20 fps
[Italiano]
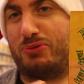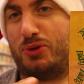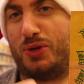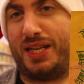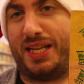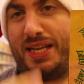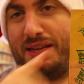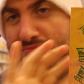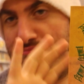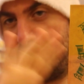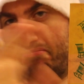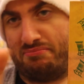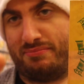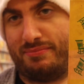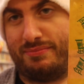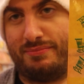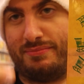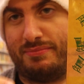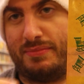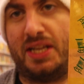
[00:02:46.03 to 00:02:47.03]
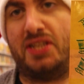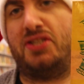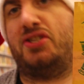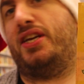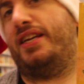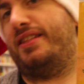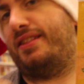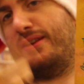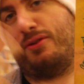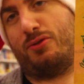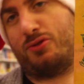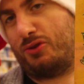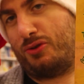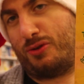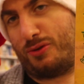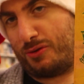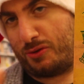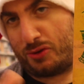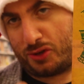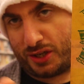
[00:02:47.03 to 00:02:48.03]
Quindi leggetelo se
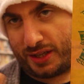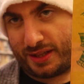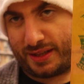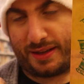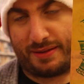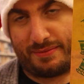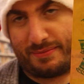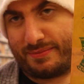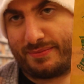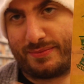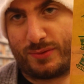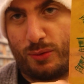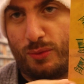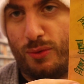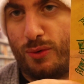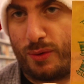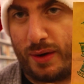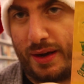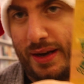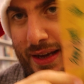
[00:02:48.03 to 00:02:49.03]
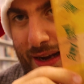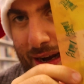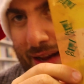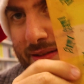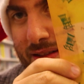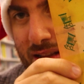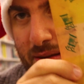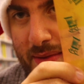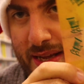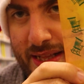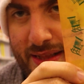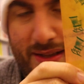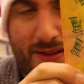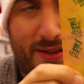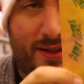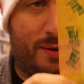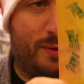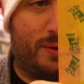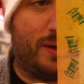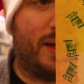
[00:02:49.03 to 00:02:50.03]
lo conoscete, comunque grandemente
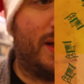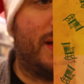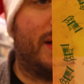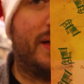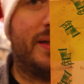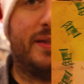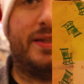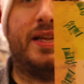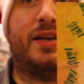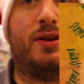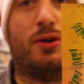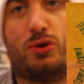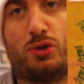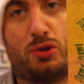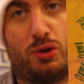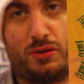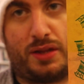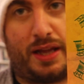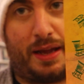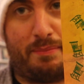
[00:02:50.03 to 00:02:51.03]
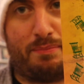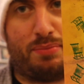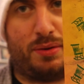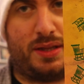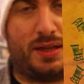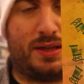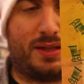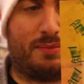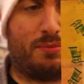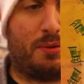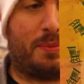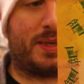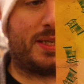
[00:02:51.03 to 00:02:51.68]
del, del, nostro tempo e del tempo